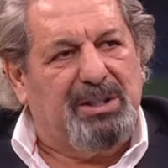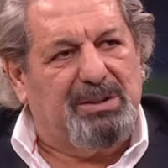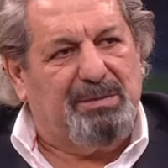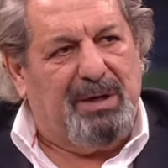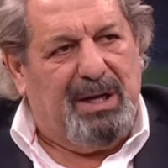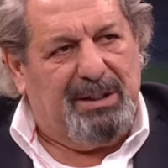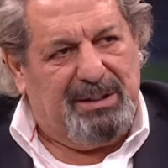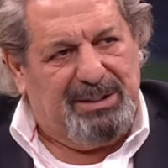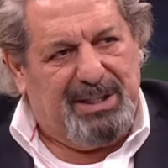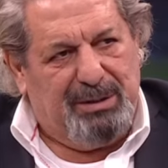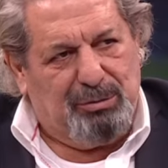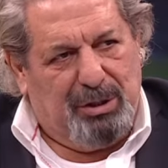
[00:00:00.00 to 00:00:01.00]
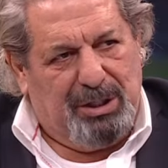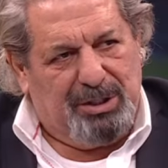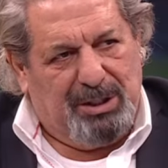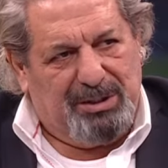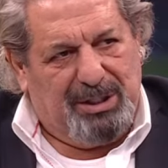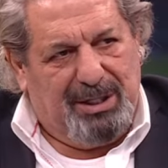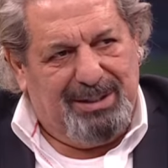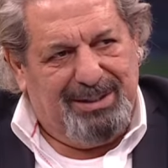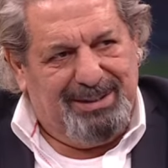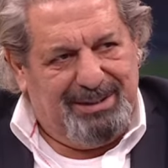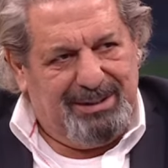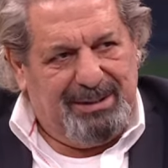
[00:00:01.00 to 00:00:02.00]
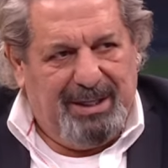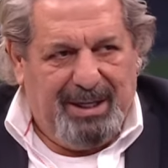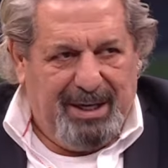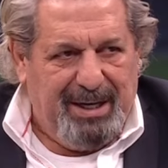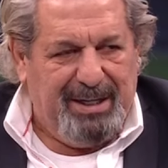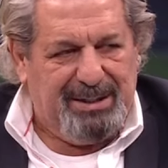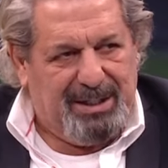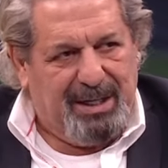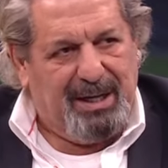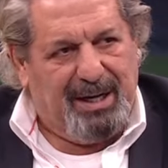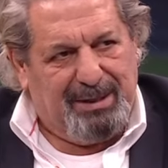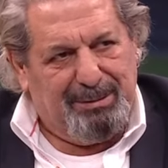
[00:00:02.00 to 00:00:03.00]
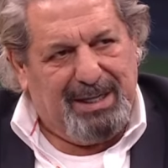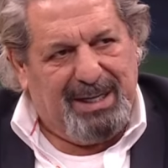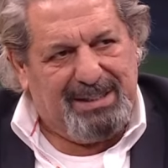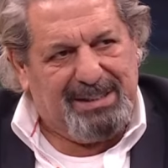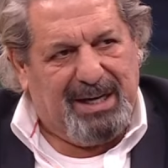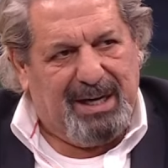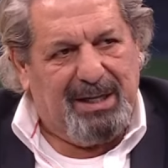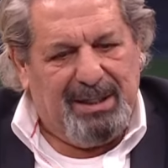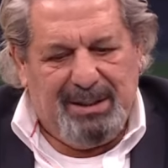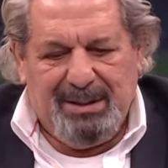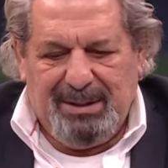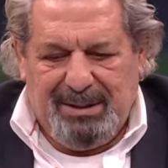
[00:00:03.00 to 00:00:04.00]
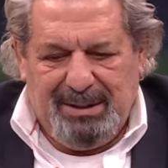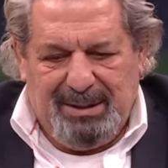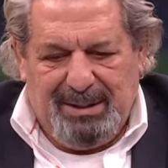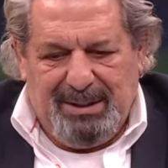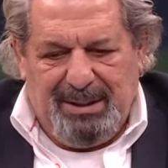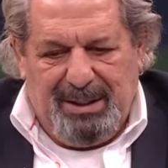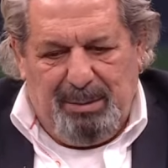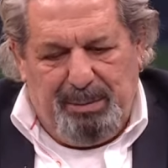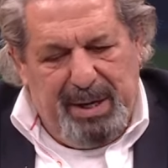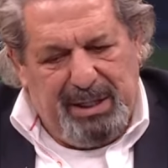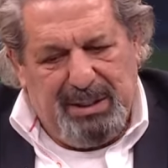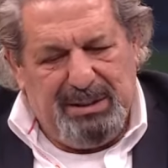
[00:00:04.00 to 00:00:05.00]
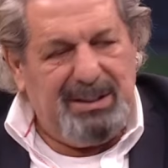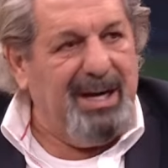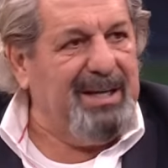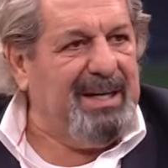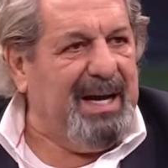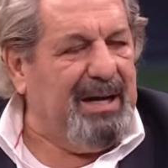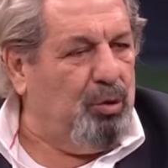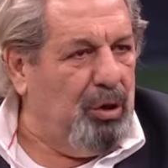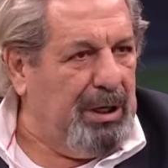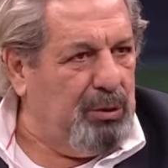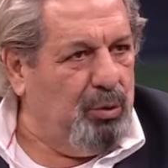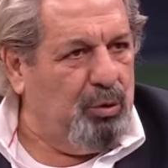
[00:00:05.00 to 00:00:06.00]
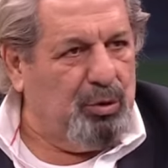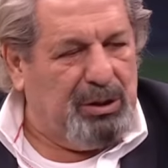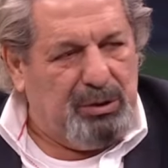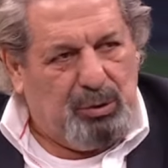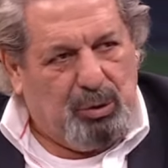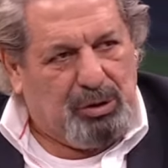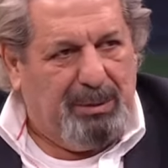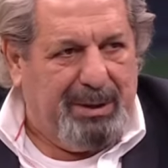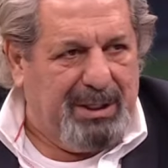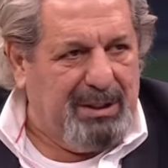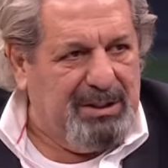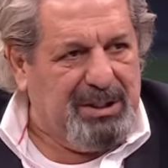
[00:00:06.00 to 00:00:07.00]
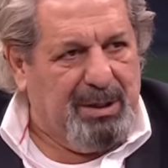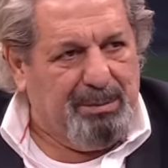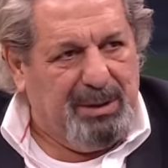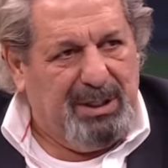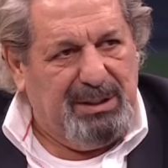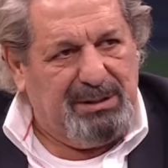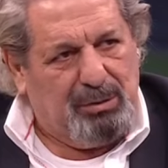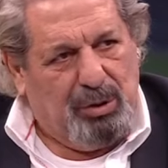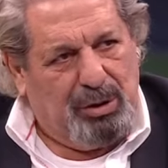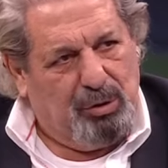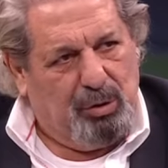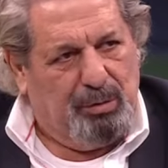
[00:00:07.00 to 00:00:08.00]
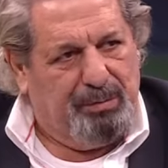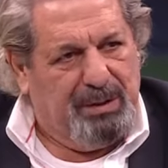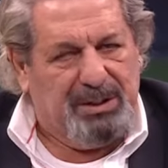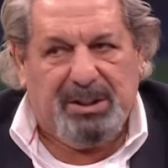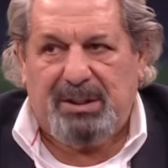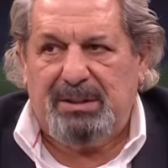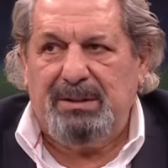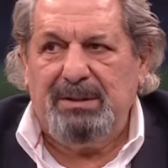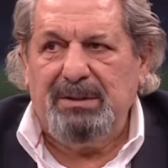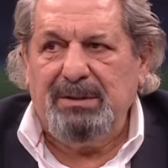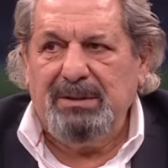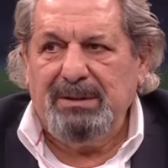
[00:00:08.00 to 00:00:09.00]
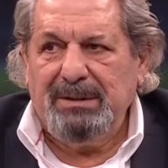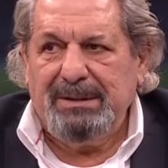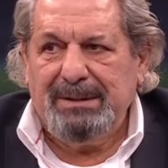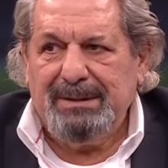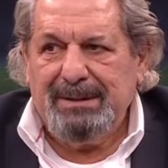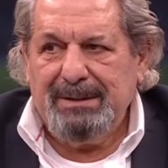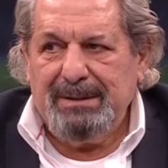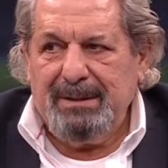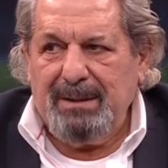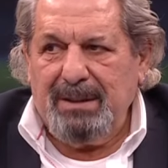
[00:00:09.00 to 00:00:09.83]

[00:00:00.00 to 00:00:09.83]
filan diyeceğim sonra 3 saniye mi? Evet, Aşağı yani yukarı. biraz daha. Anladım. Bekleyeceksin ya. Gole doğru gidiyorsa bekleyeceğim biraz. Sonra dönüp vereceksin. Peki bir sonraki